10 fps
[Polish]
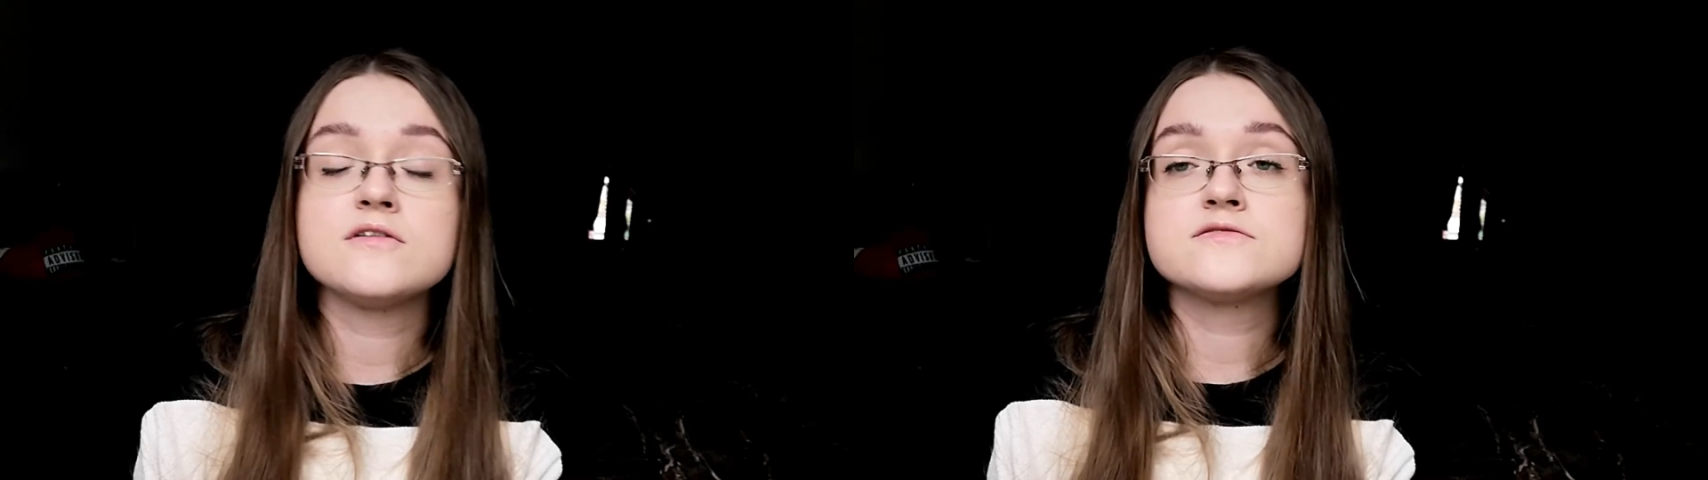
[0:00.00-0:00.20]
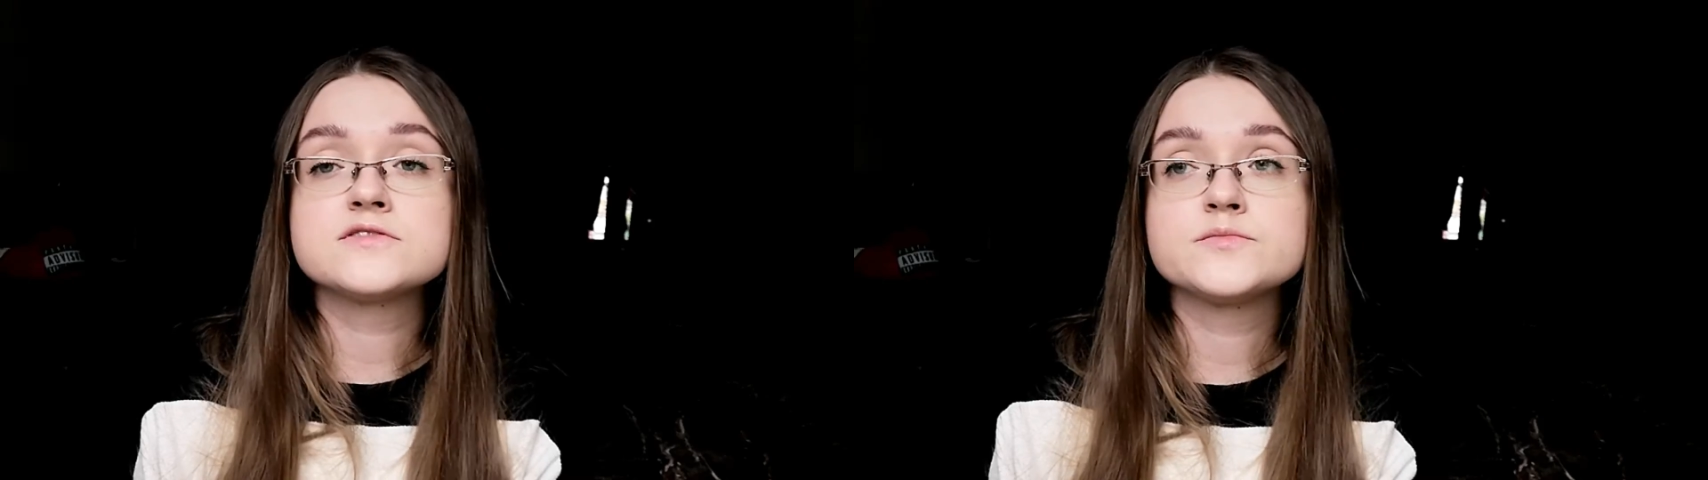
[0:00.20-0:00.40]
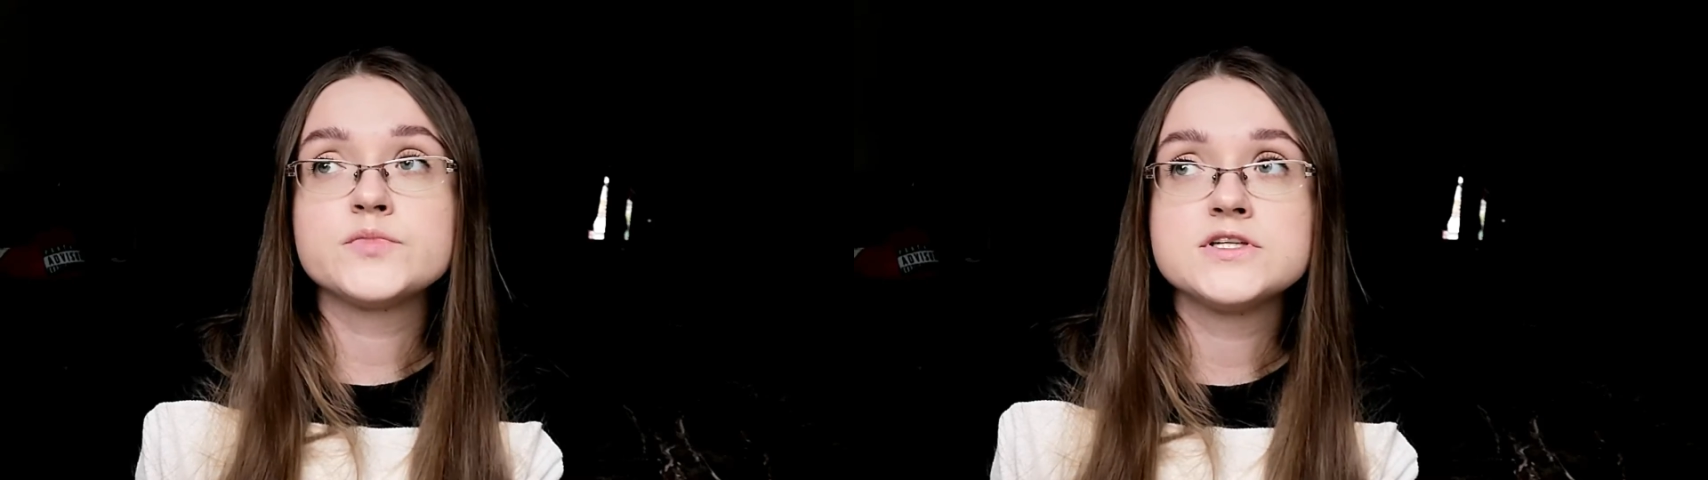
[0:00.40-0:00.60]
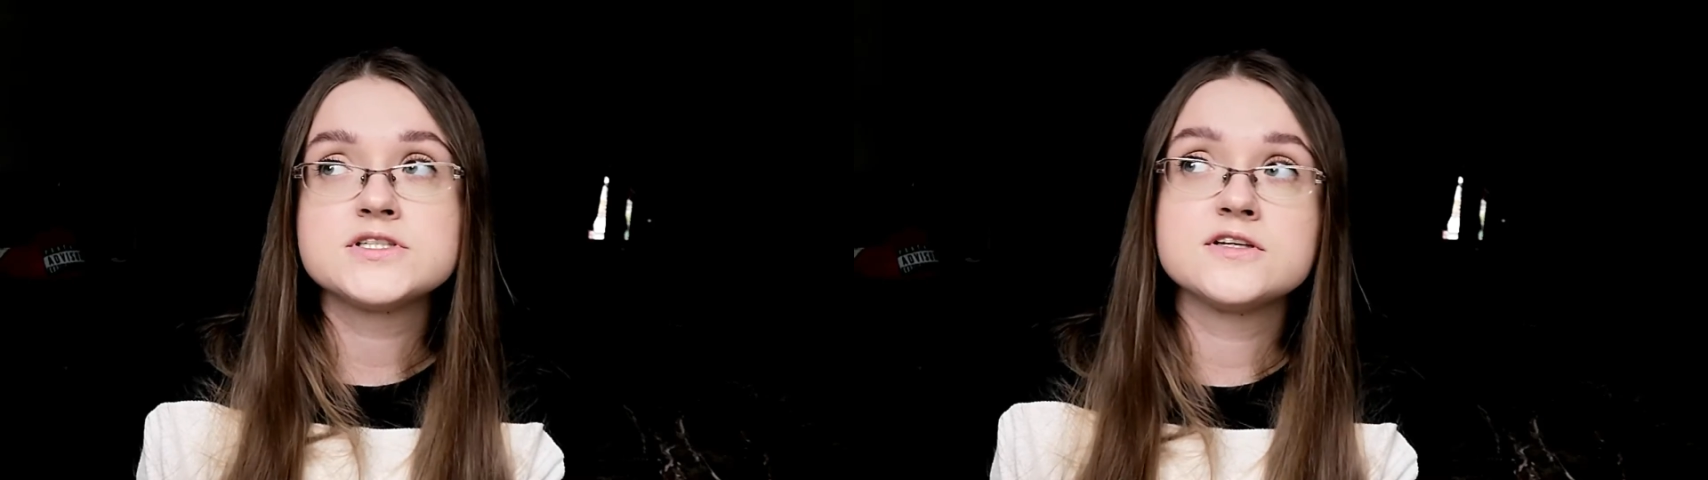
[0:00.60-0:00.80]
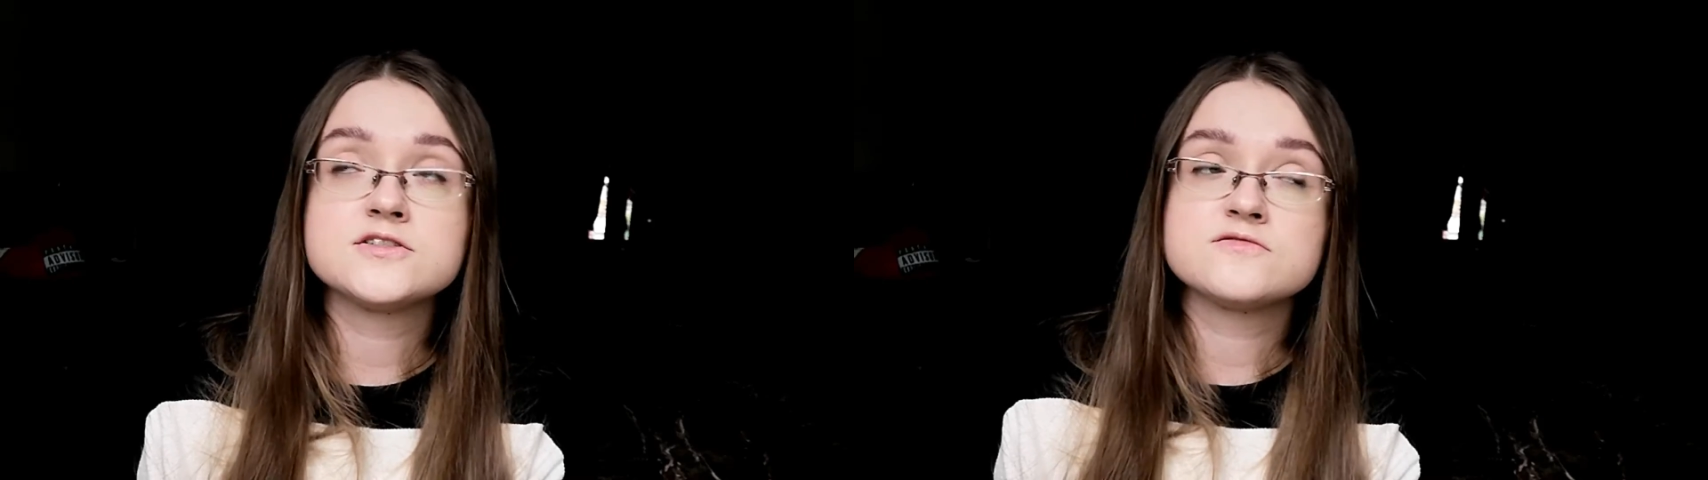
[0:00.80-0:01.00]
to
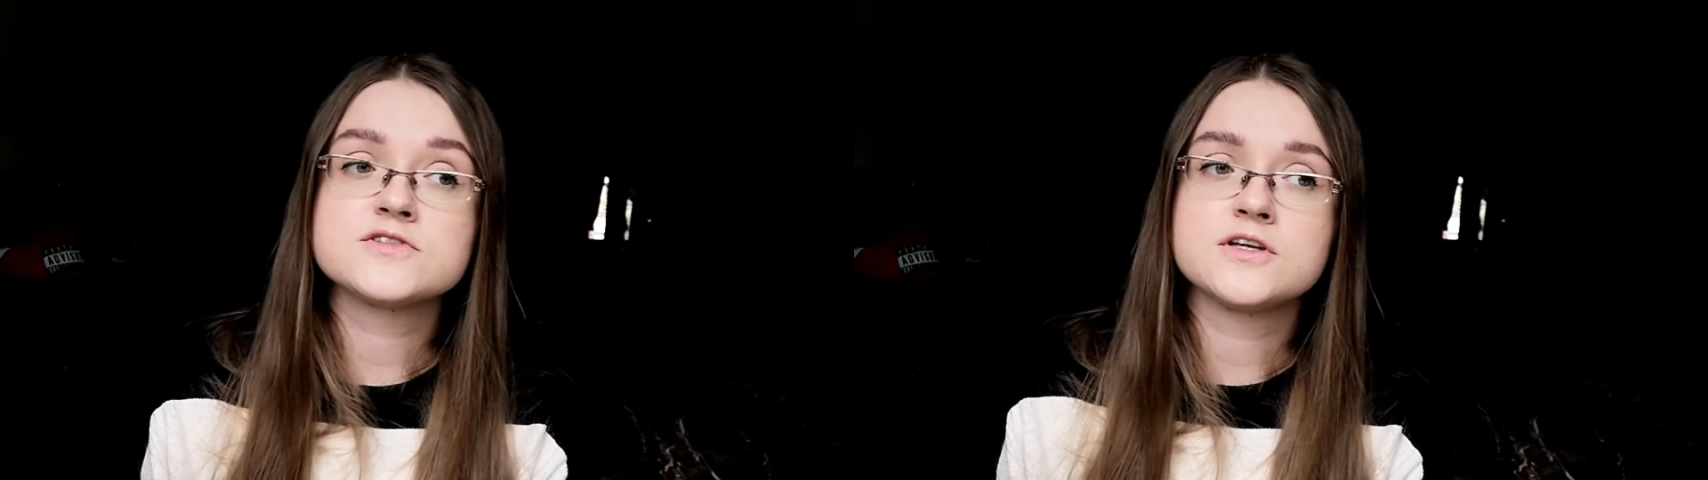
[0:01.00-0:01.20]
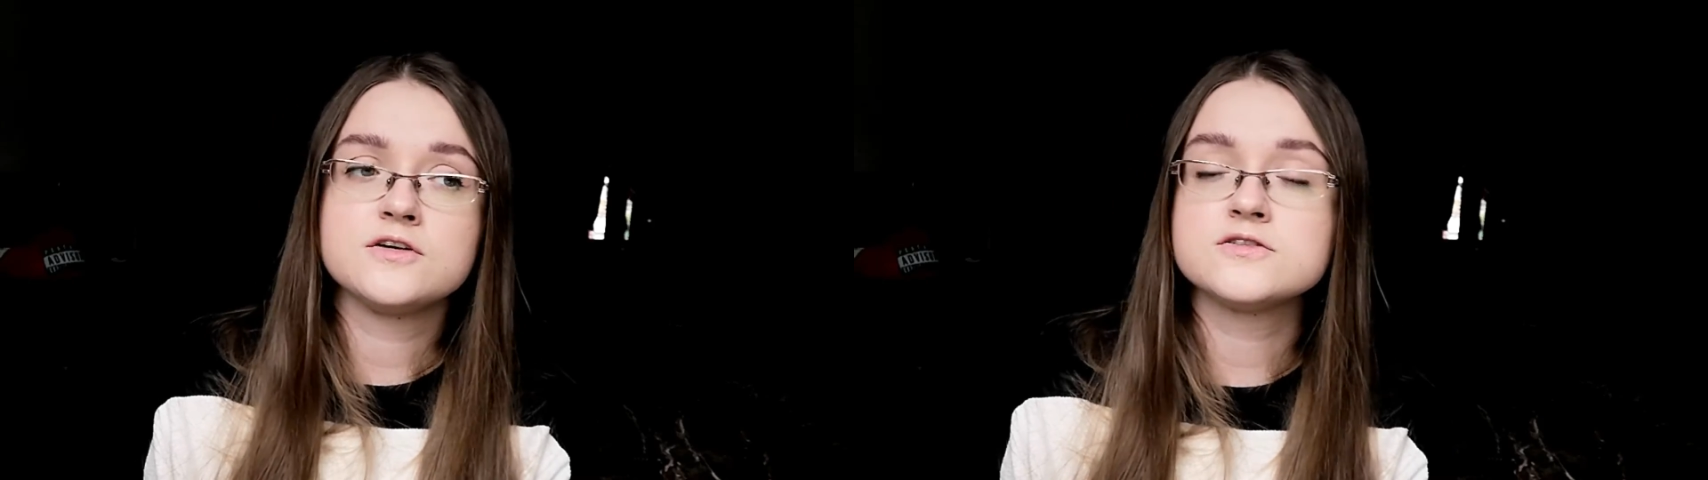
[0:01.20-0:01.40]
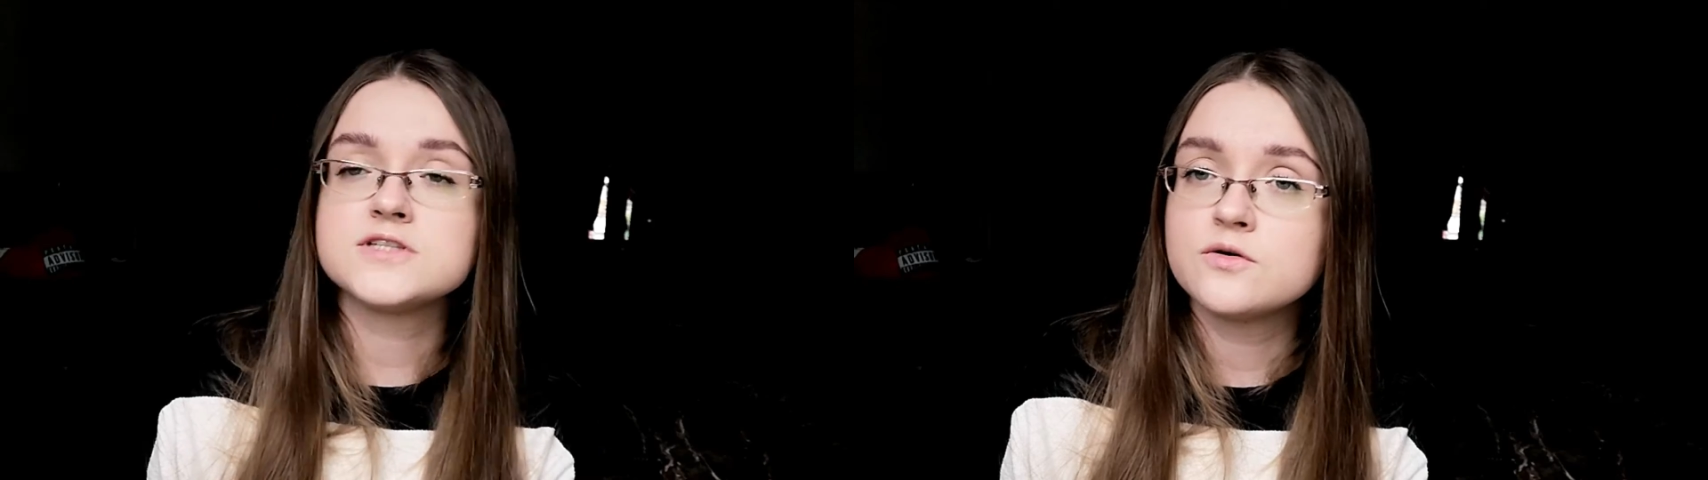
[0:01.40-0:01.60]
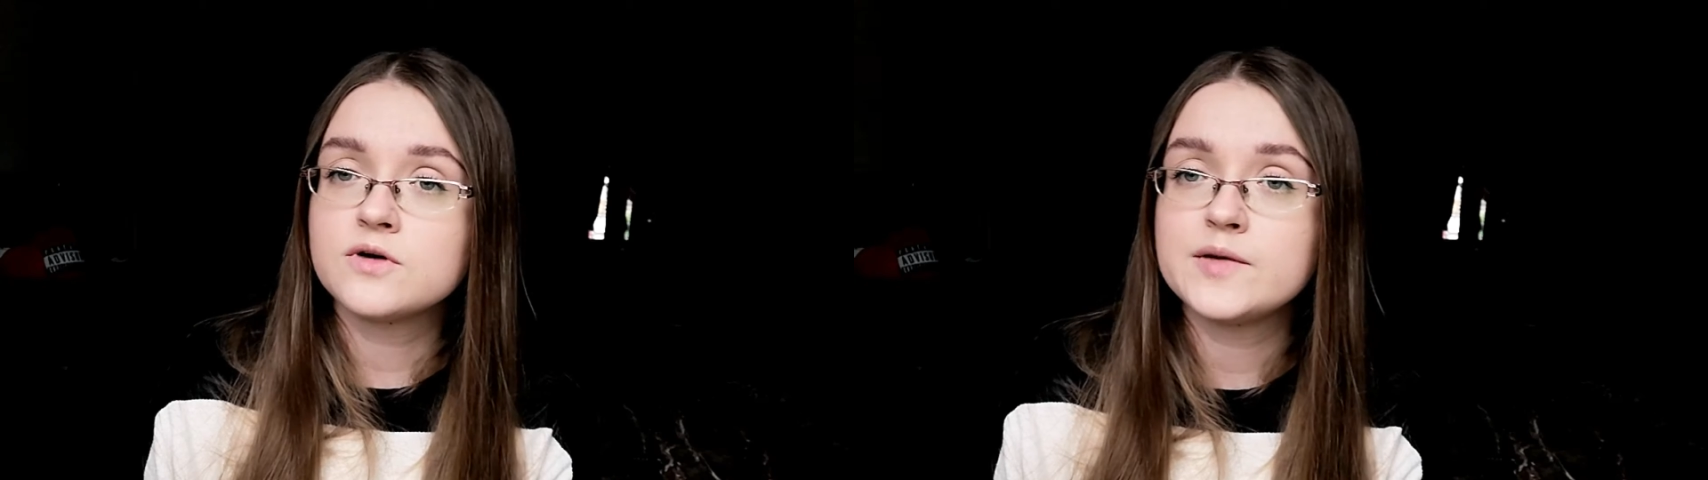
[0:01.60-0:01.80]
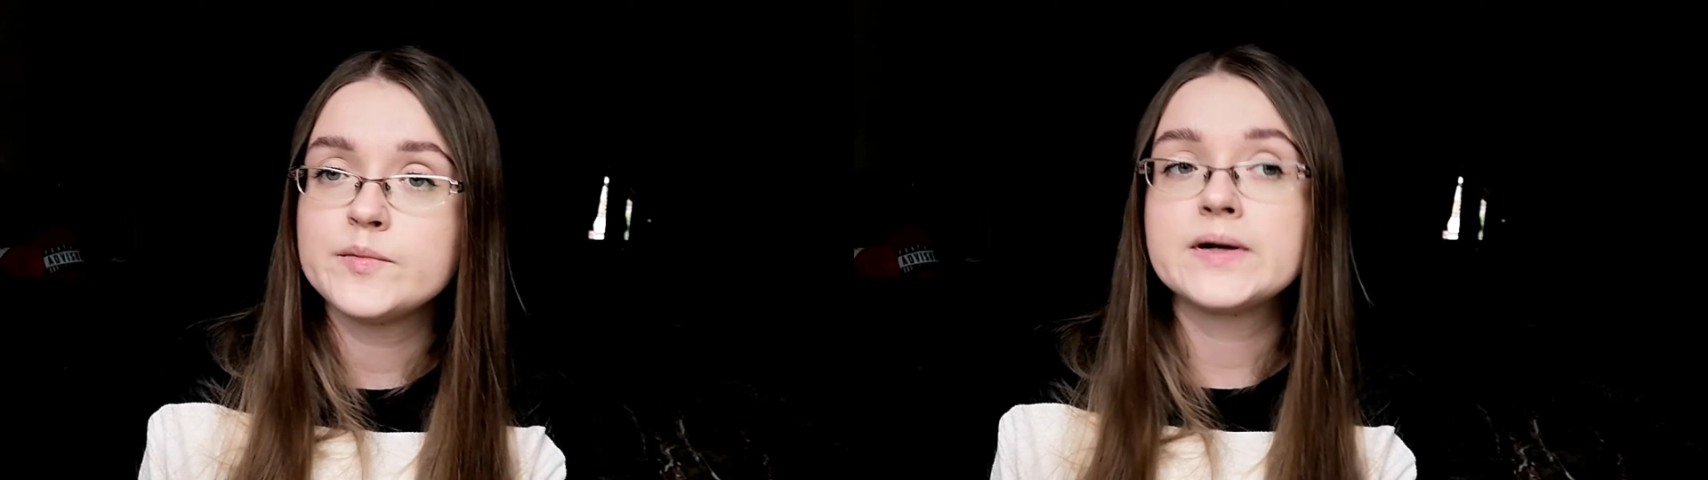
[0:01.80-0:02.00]
polecane są wszelkiego rodzaju
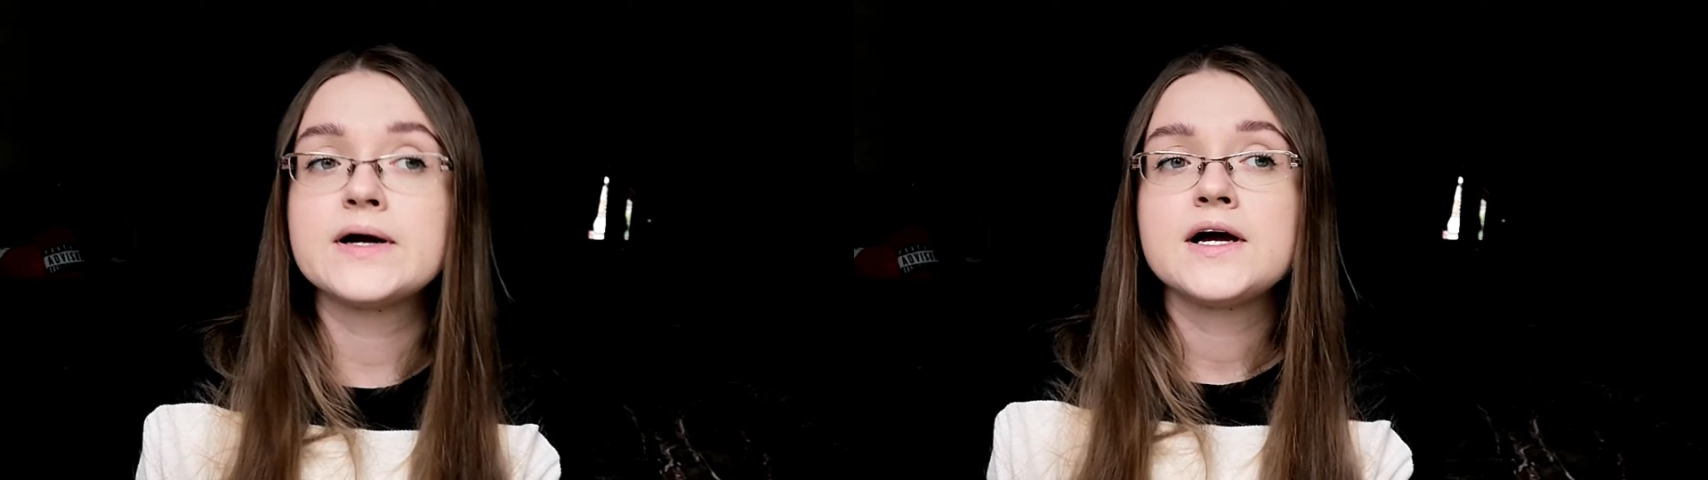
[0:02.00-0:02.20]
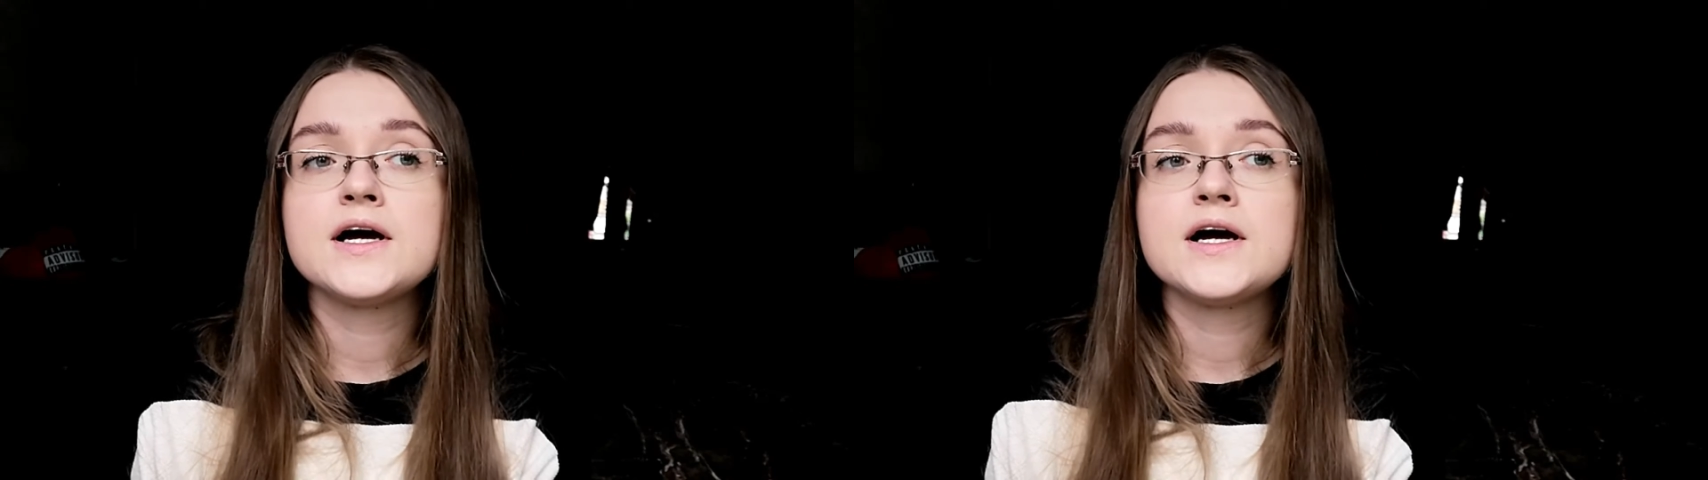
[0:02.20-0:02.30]
chleby,